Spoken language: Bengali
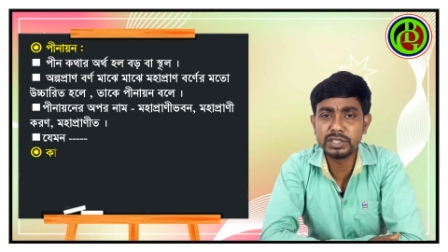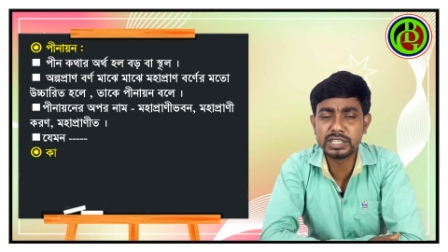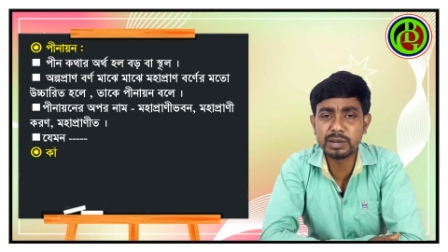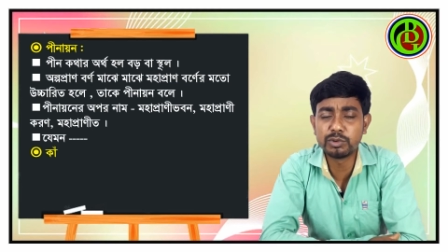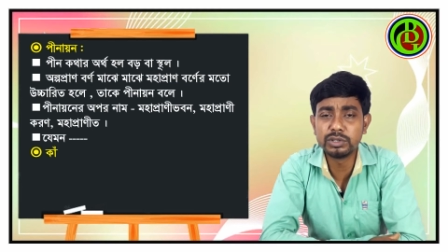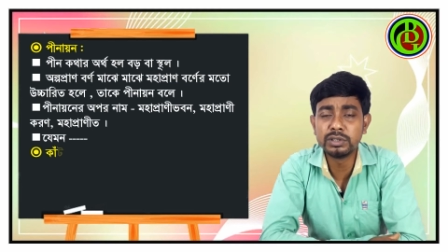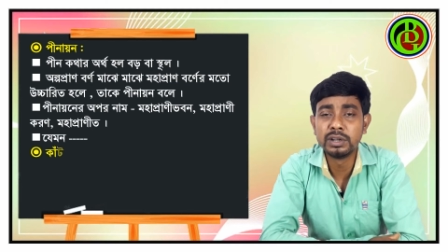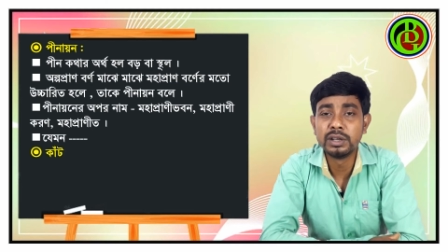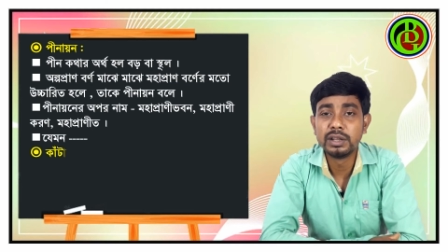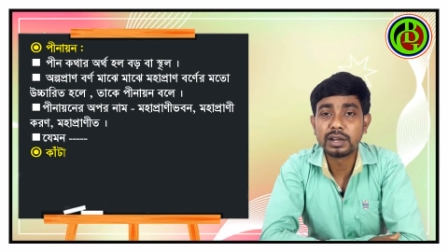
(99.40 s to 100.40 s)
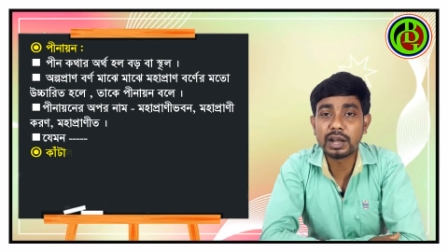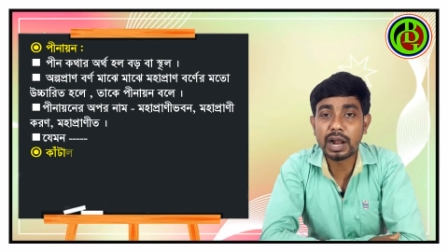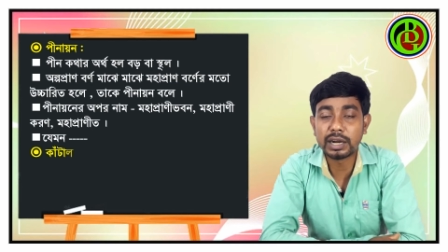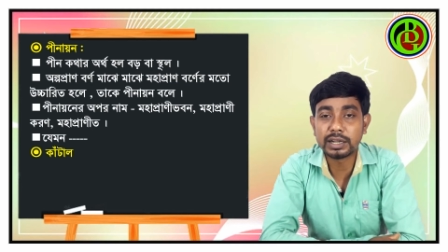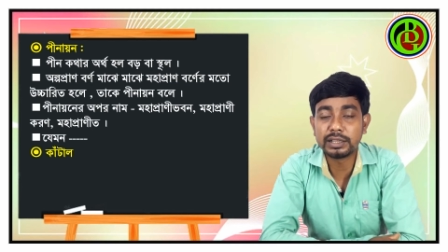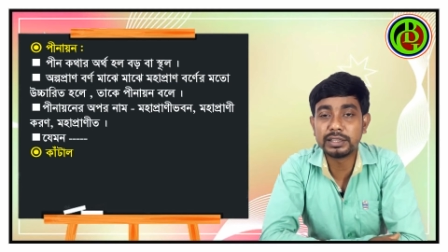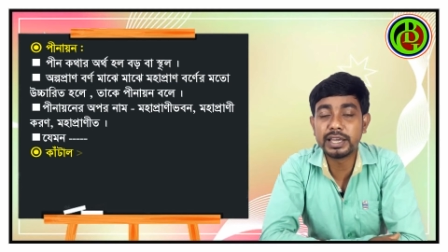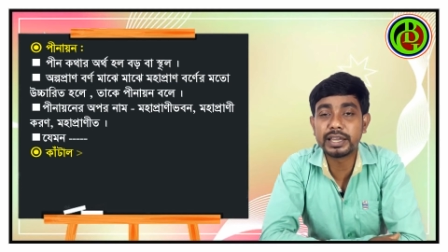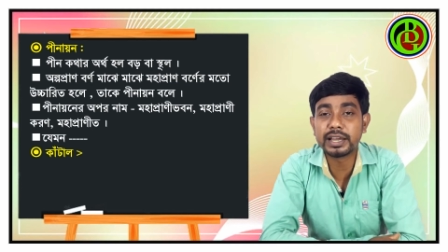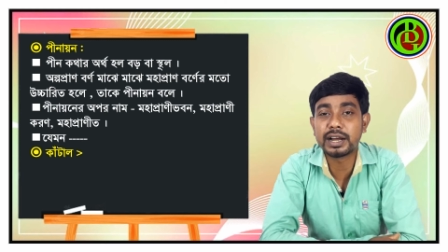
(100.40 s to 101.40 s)
যেমন কাঁঠাল
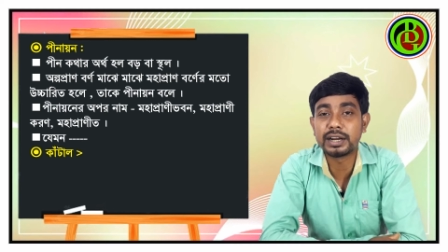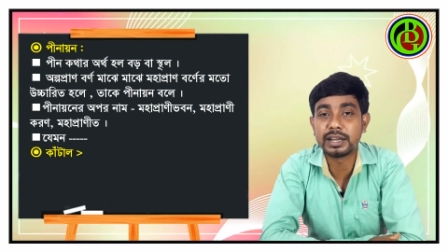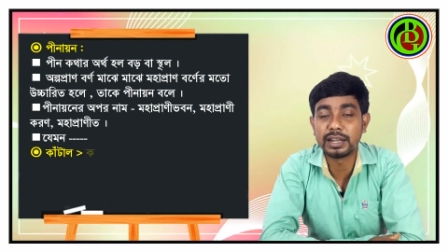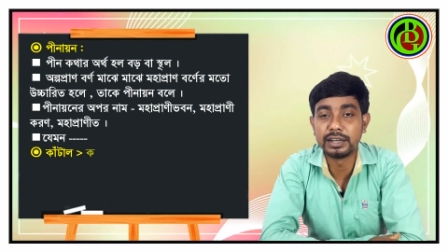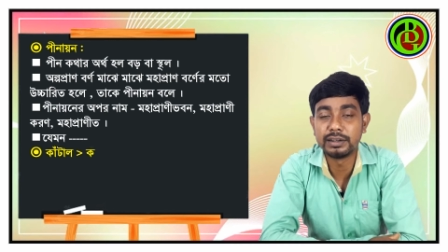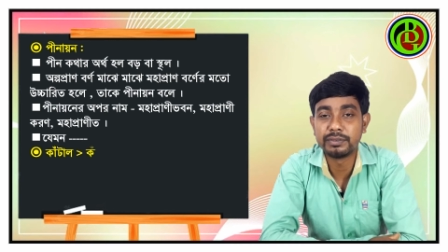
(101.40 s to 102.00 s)
থেকে কাঁঠাল